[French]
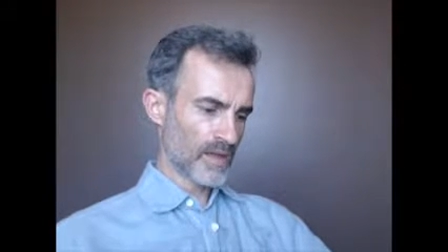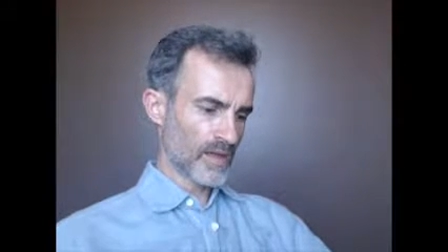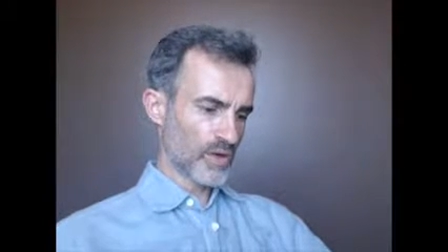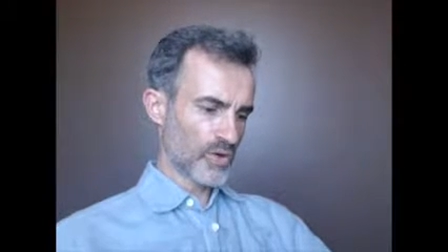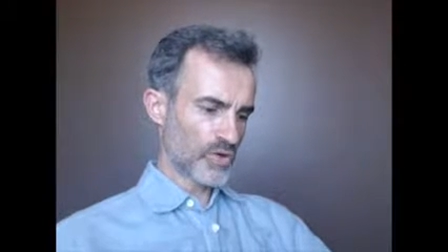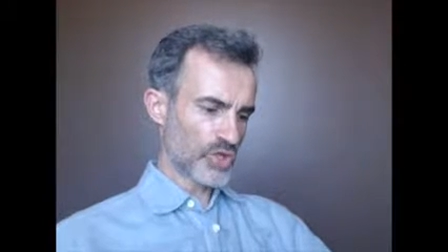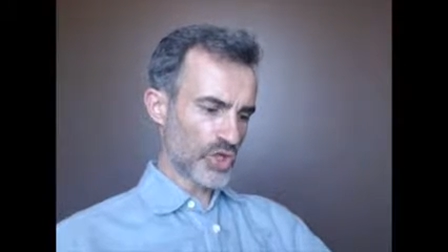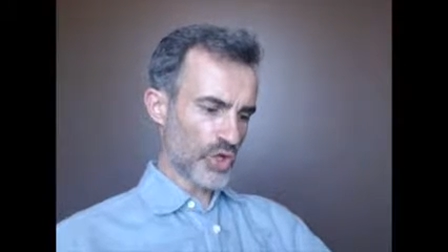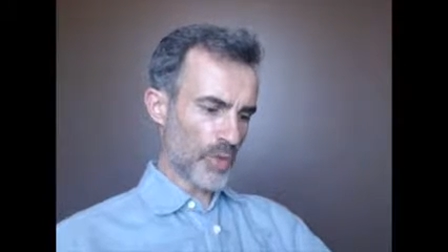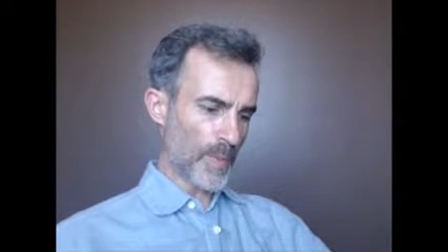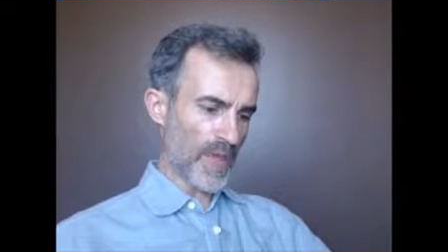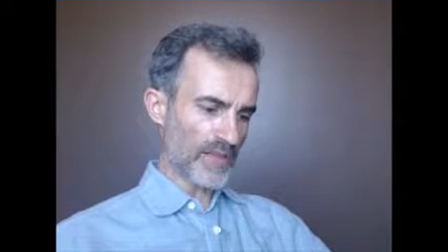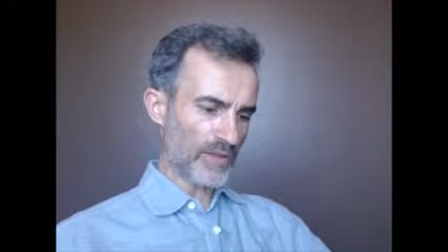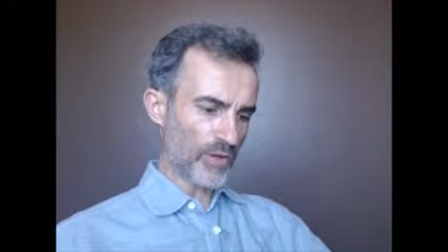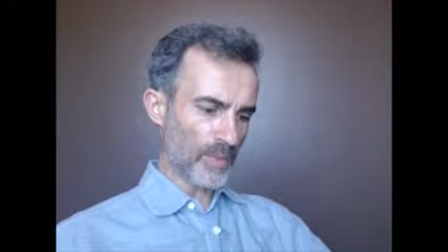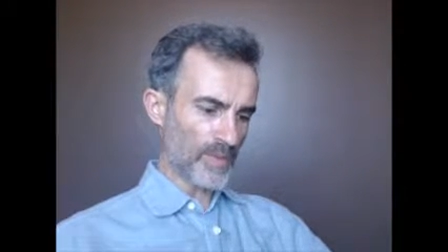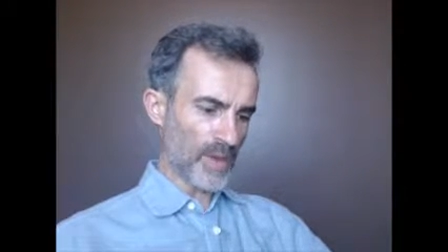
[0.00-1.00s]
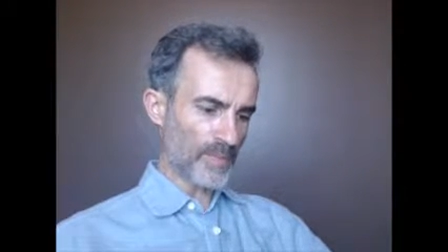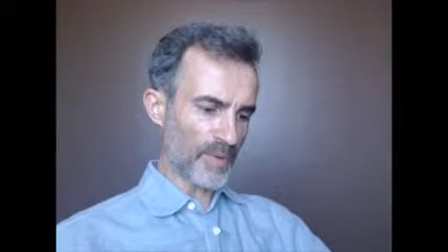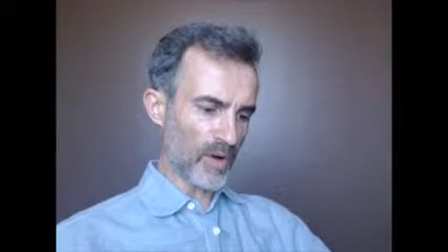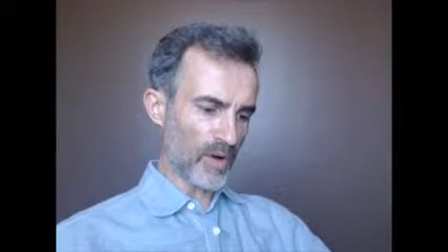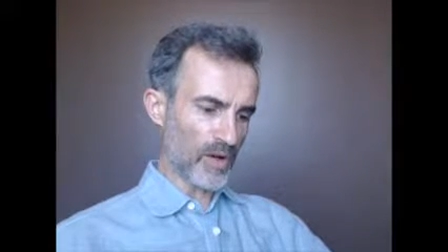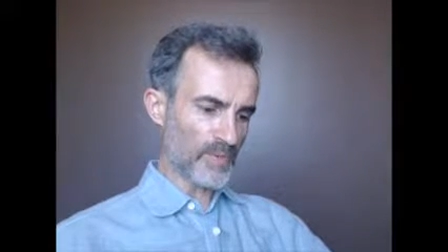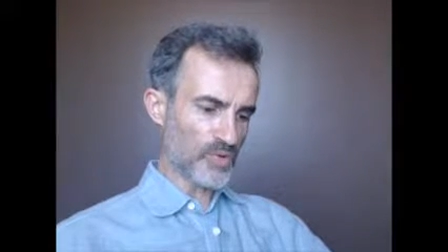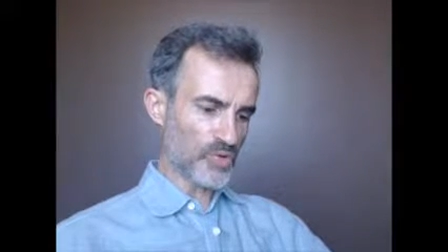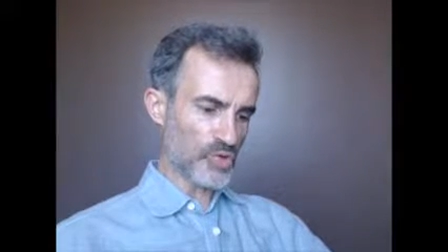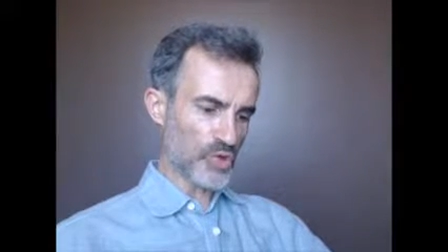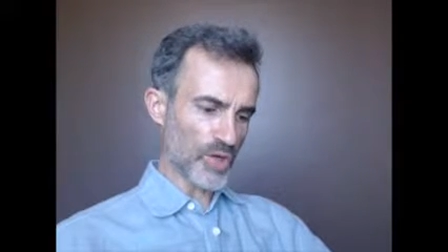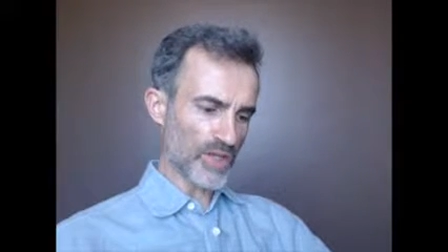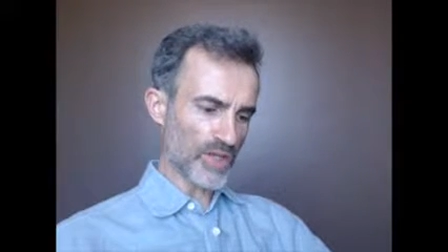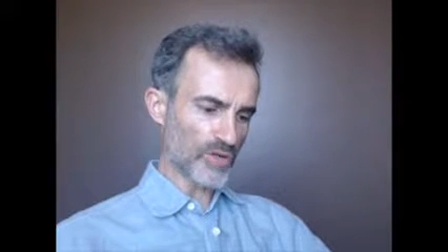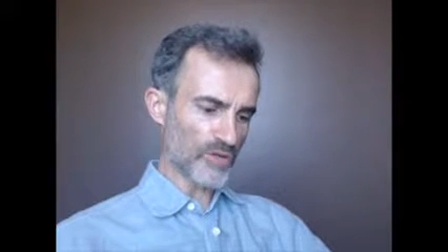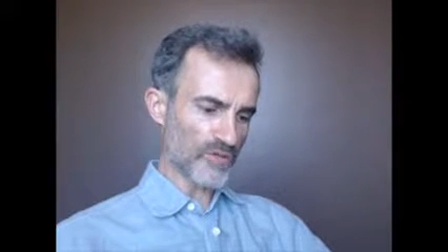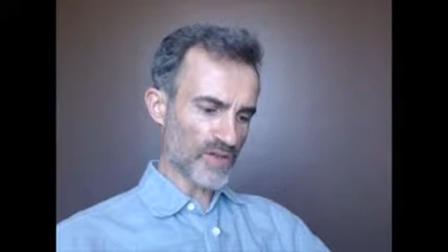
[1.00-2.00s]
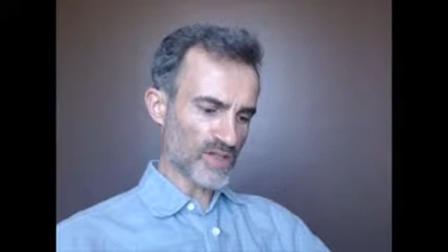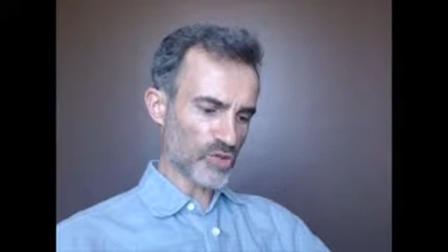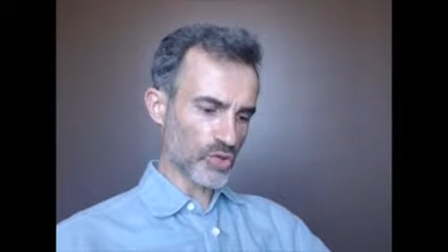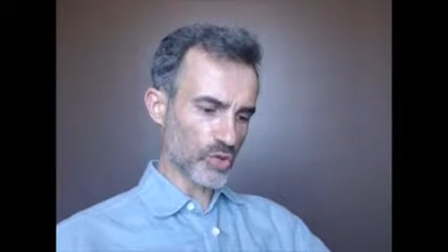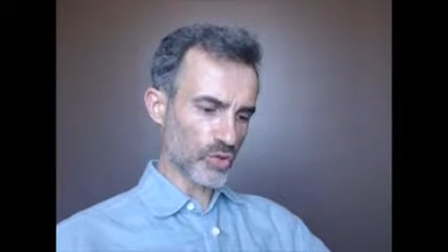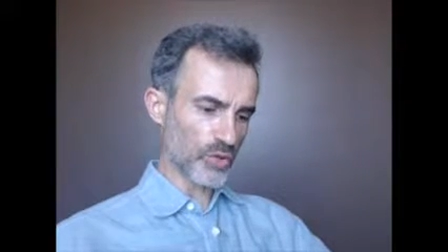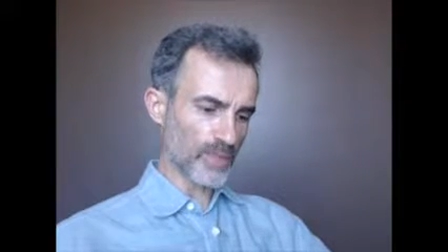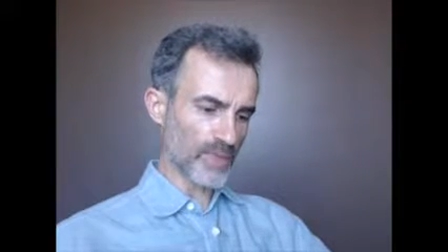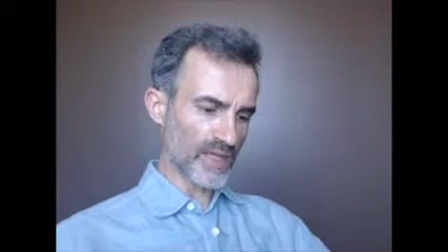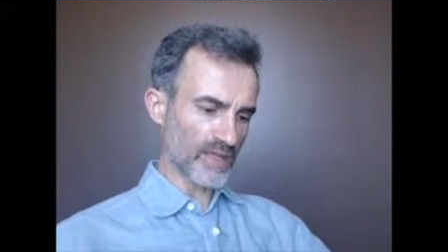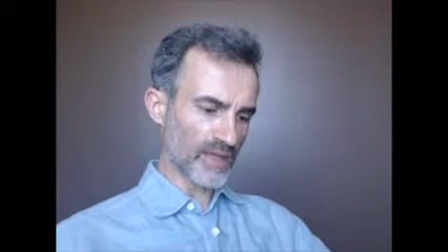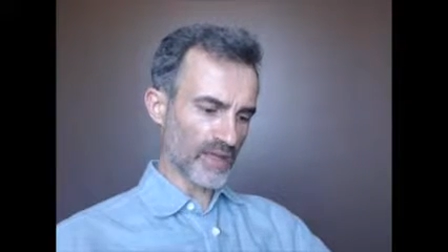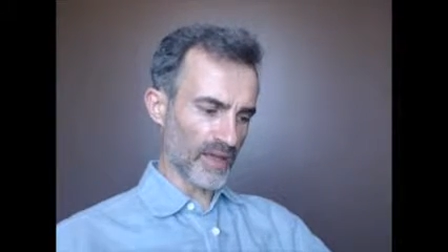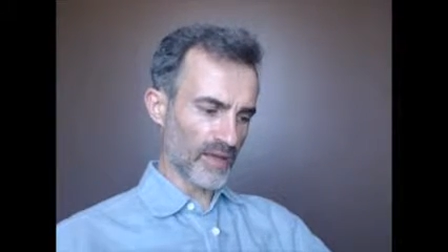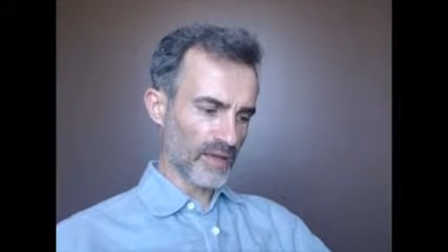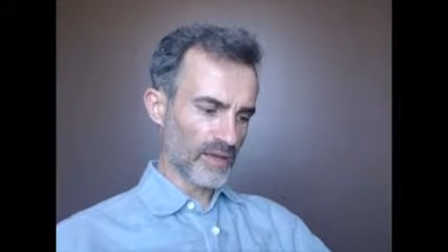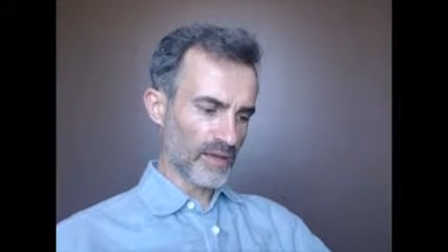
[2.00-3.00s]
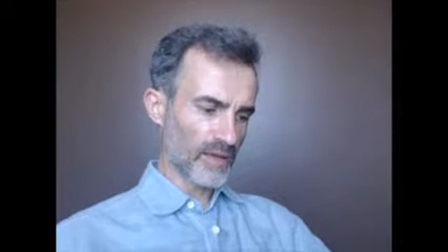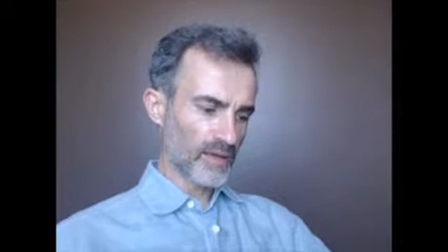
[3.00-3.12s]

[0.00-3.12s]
Le géomètre m'apprend à mesurer de vastes domaines.